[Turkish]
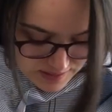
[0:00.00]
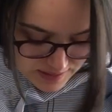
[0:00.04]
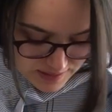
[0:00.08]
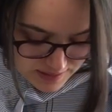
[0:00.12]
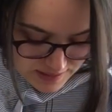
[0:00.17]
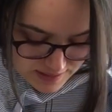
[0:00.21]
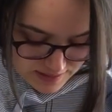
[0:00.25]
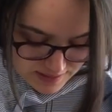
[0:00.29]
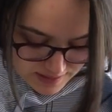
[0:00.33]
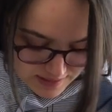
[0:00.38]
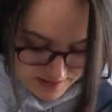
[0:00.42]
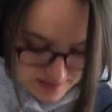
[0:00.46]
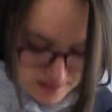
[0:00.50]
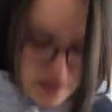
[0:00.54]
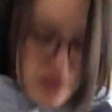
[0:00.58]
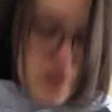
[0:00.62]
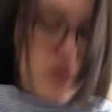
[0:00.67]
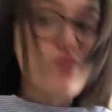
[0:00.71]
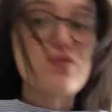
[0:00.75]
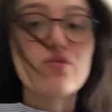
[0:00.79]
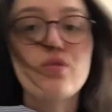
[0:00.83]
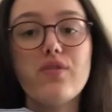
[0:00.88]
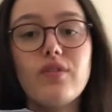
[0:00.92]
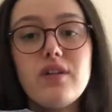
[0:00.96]

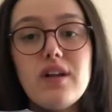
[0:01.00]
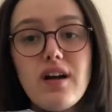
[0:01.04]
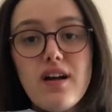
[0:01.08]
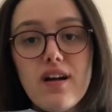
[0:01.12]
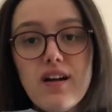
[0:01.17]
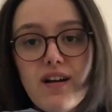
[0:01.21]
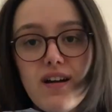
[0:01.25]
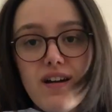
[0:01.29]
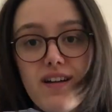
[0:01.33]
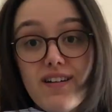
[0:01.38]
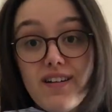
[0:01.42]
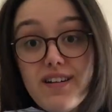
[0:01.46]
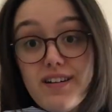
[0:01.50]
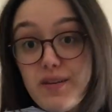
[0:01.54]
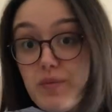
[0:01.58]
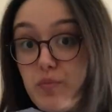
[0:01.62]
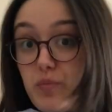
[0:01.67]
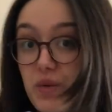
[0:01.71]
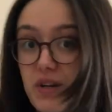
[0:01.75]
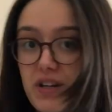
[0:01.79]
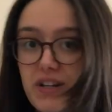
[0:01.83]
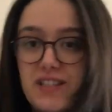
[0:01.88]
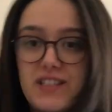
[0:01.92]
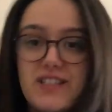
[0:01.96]
Denedikten sonra
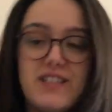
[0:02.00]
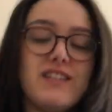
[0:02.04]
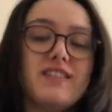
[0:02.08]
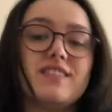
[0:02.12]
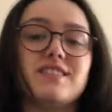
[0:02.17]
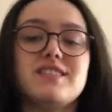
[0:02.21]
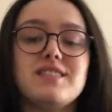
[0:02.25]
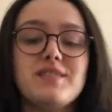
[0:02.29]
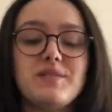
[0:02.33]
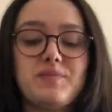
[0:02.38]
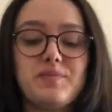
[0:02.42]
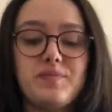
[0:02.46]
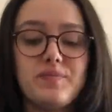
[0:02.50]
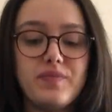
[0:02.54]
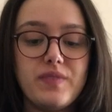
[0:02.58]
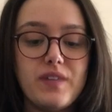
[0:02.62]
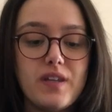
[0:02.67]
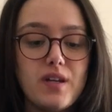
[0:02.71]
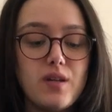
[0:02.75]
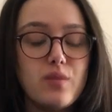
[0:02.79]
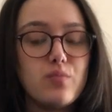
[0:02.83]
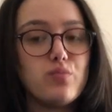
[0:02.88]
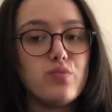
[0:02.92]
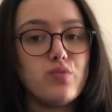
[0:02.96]
bakacağız.
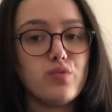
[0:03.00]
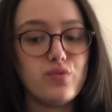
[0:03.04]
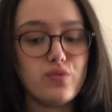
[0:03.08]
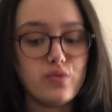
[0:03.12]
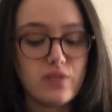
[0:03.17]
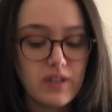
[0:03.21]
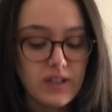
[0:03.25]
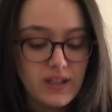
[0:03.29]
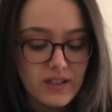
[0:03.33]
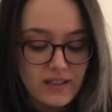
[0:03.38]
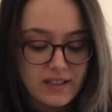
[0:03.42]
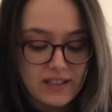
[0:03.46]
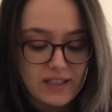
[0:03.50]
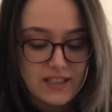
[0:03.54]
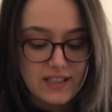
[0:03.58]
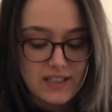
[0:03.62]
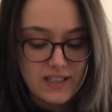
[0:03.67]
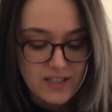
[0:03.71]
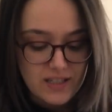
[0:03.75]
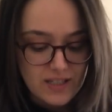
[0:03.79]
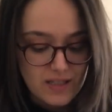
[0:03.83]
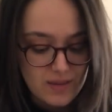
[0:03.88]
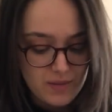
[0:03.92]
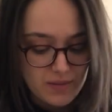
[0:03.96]
Bunu da
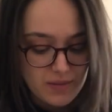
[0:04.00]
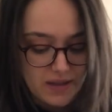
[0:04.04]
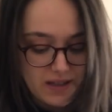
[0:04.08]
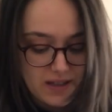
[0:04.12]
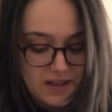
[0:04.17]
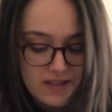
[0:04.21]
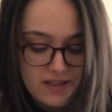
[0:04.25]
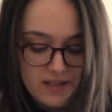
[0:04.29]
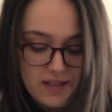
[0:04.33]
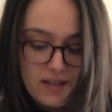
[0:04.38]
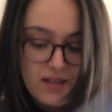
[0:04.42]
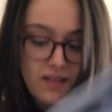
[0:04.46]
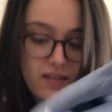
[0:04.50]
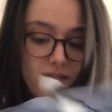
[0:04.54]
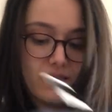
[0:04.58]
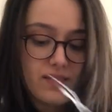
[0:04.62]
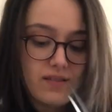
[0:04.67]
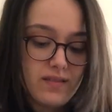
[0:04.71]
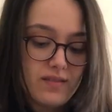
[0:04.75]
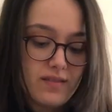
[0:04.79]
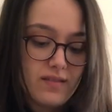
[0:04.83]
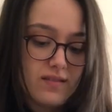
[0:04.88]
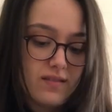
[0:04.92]
deneyeceğiz birazdan.